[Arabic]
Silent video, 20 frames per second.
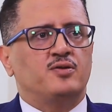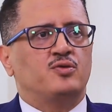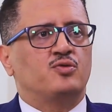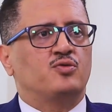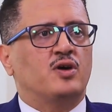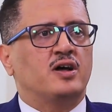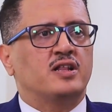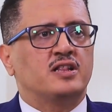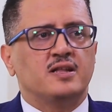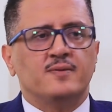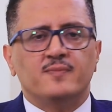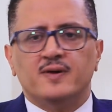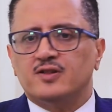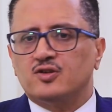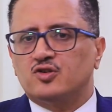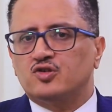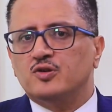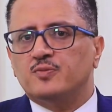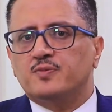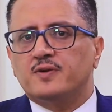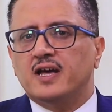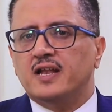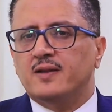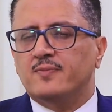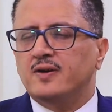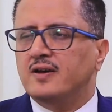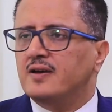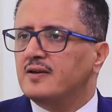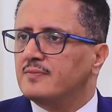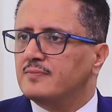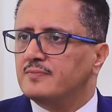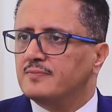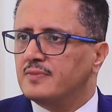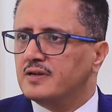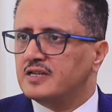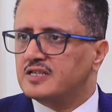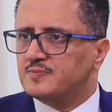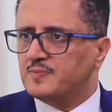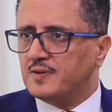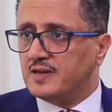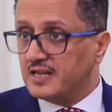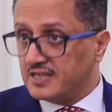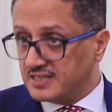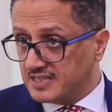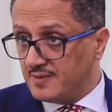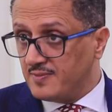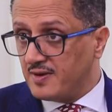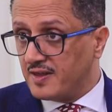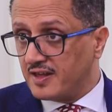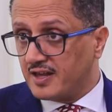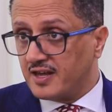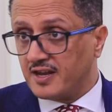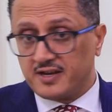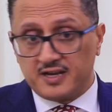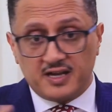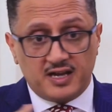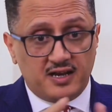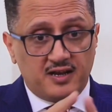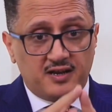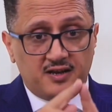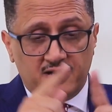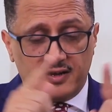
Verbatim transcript: انه انت لما تكتب كلمه بالسبلينج زي ما ذكرنا